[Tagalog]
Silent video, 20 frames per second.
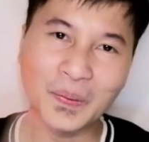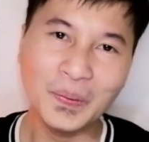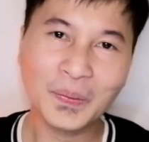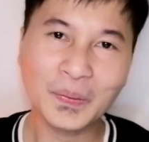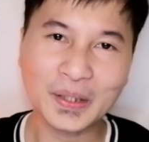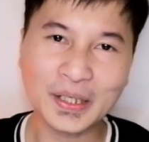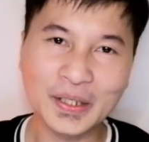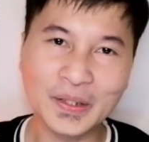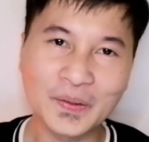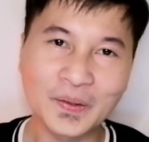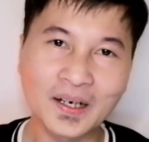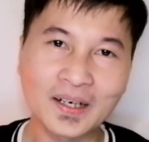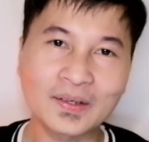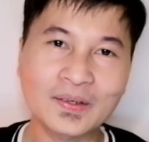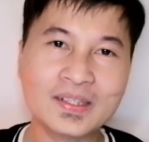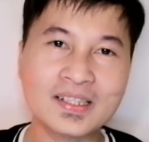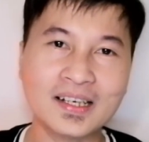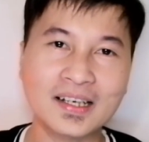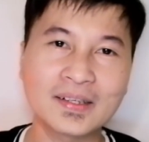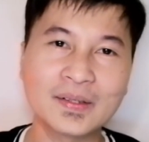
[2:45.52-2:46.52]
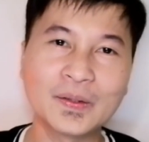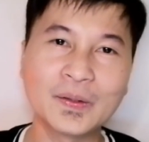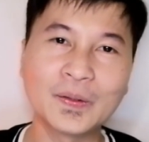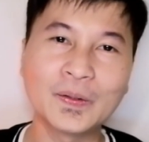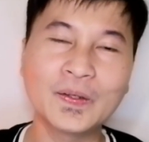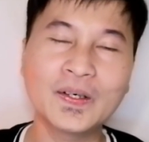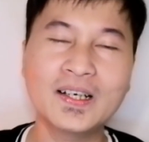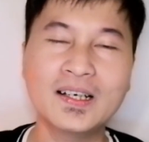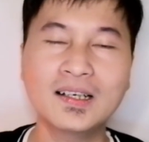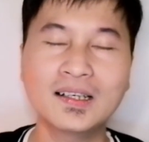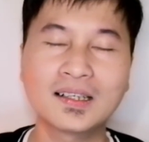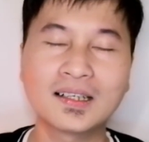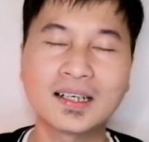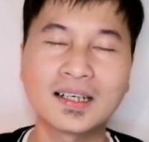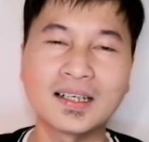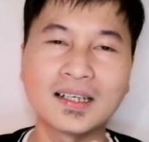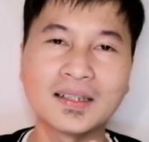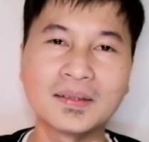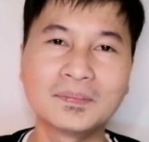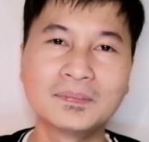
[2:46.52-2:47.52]
So, kinuha ko siya
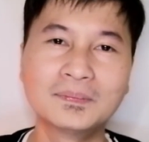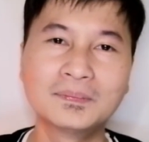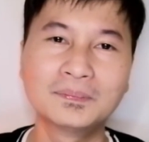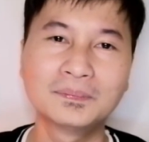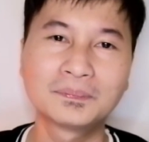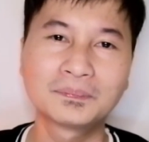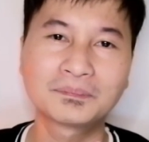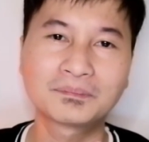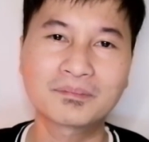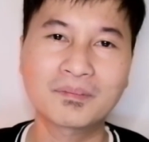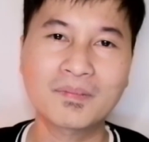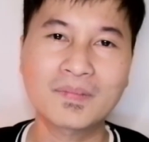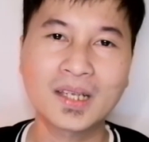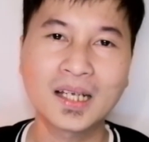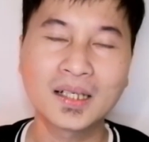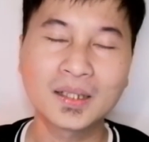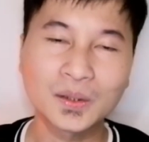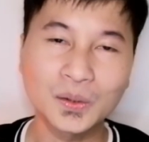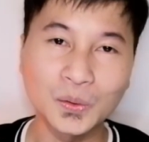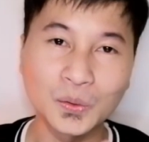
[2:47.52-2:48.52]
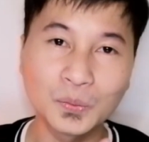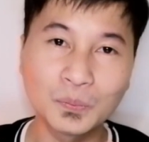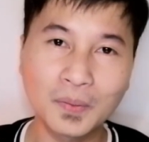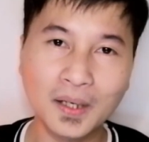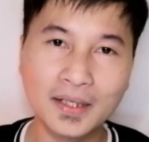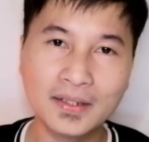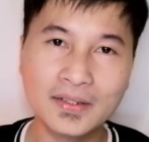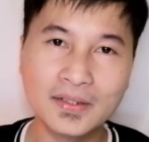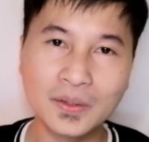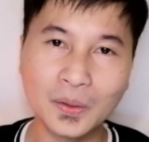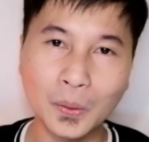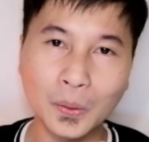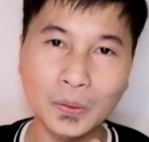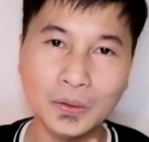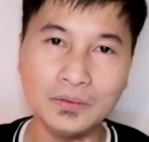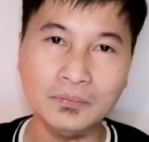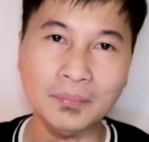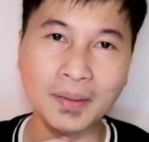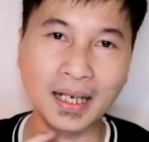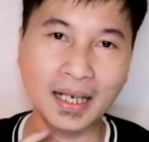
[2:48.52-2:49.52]
nung um, two
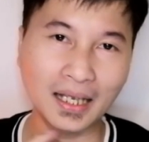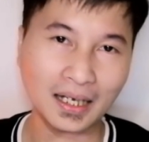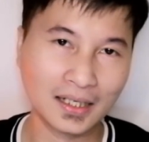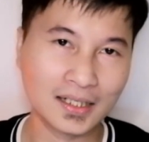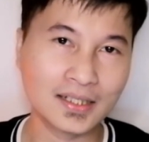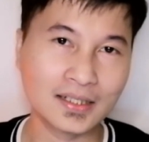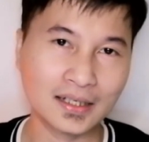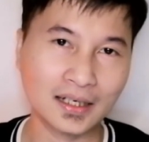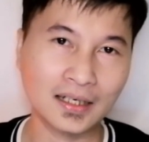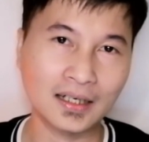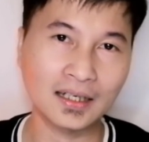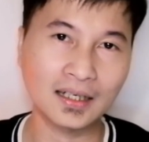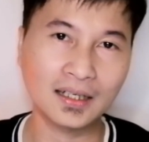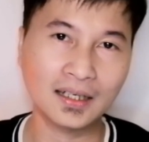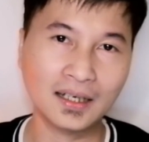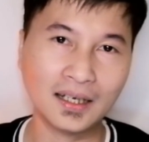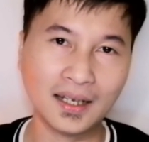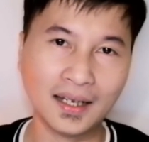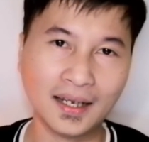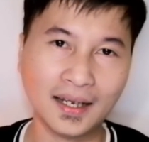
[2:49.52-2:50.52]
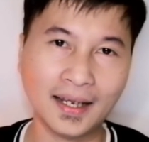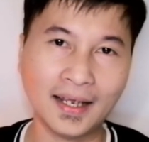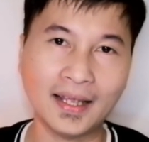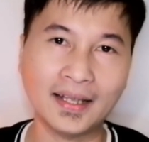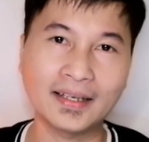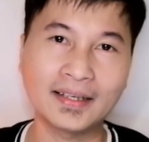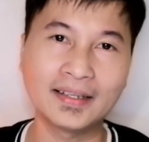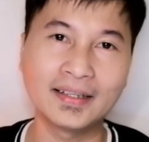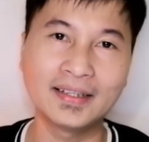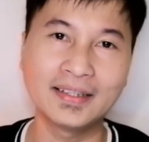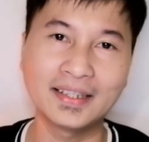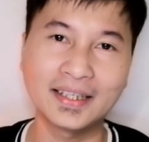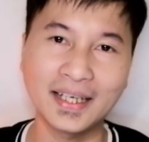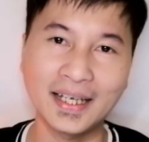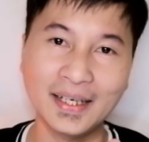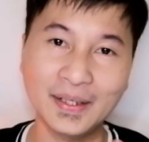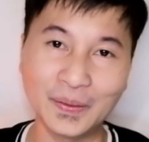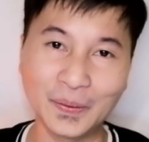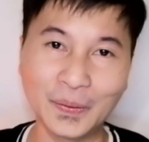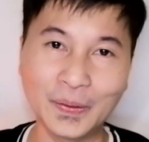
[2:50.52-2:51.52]
months old pa lang siya.
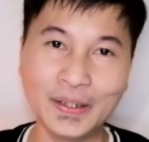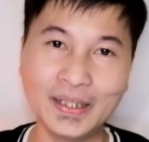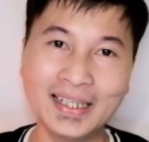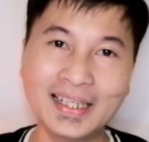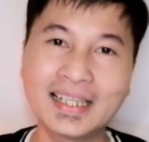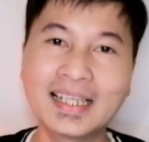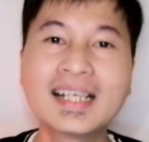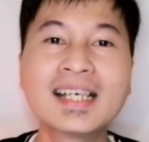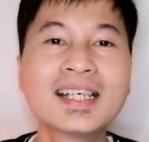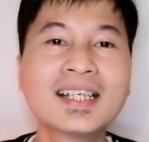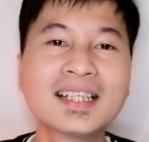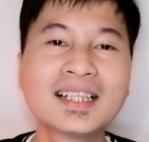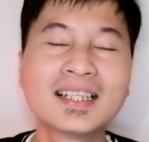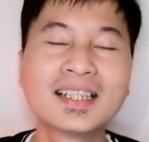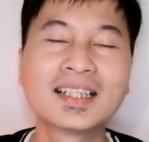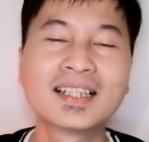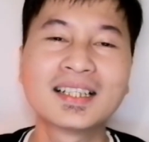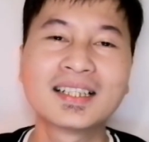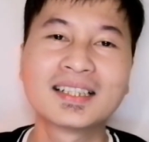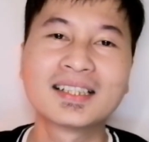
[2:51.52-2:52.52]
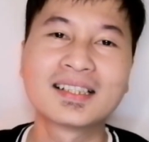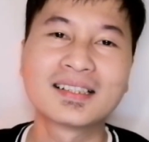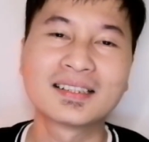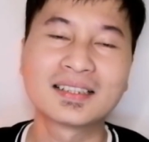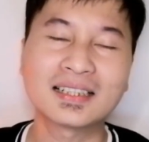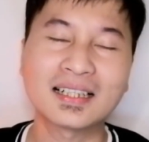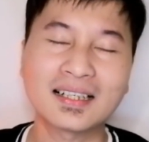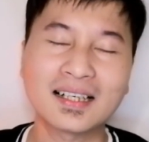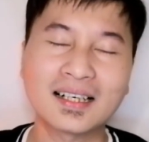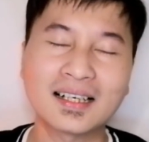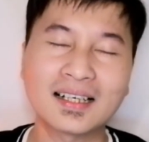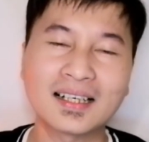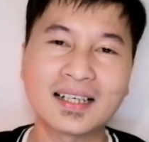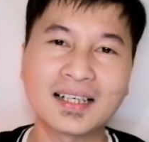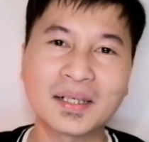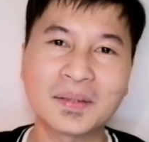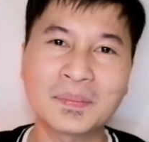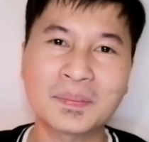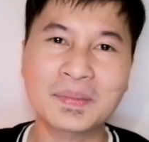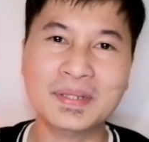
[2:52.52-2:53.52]
And ngayon,
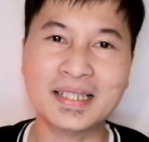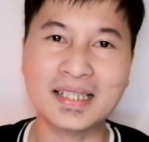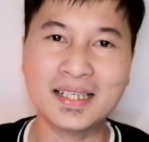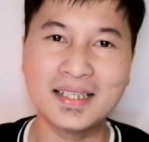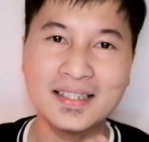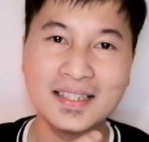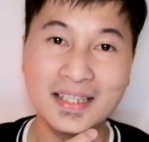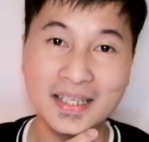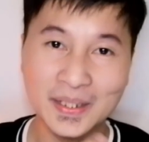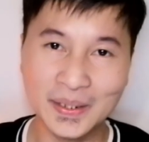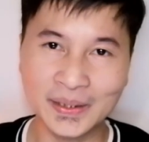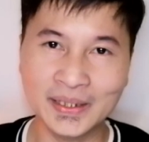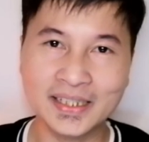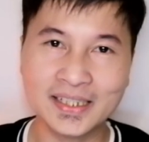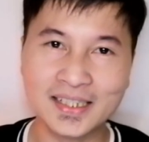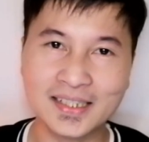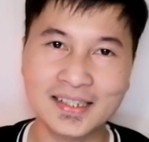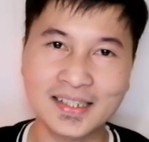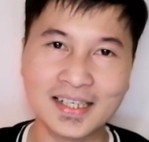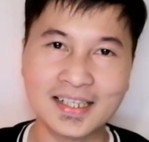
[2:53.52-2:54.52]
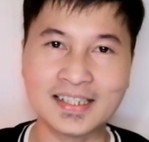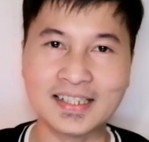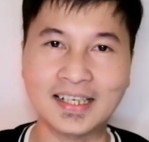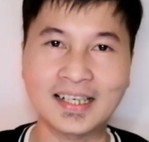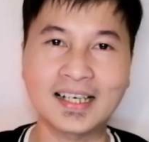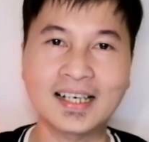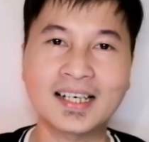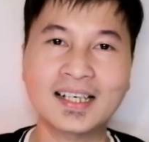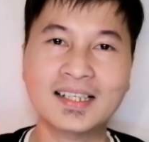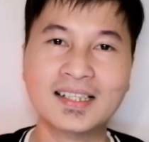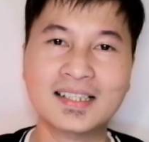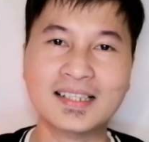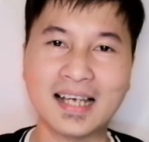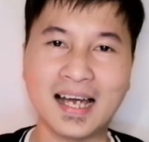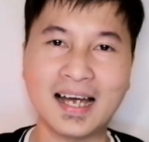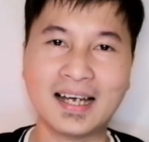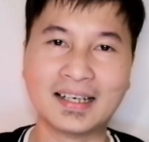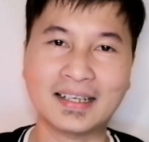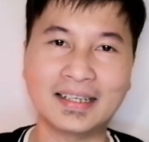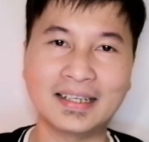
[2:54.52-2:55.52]
um, six years na
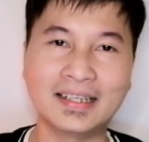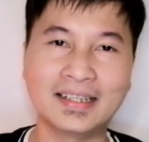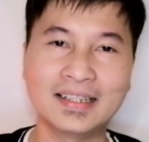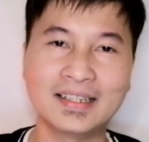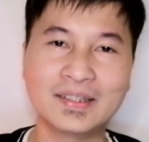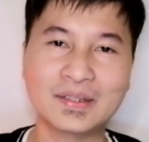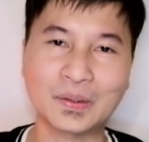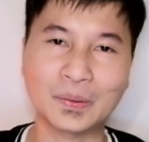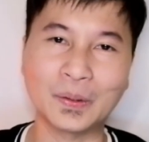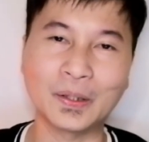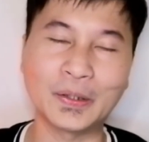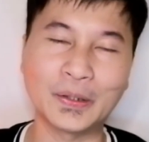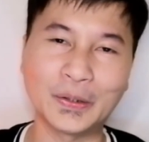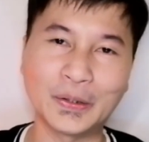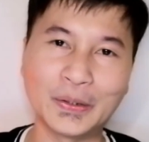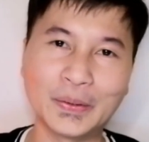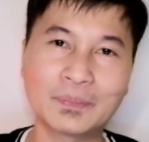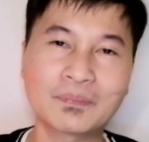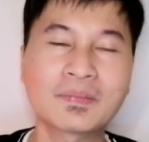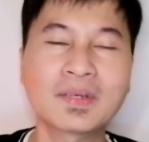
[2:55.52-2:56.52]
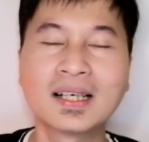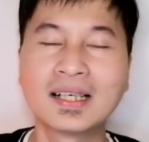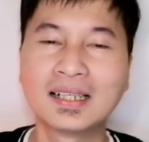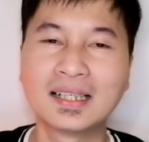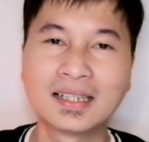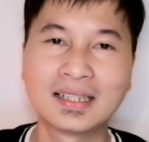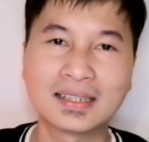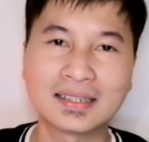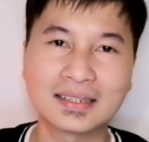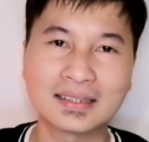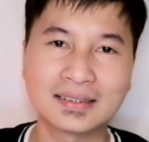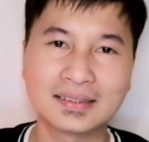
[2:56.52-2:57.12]
siya sa akin. So, ayun.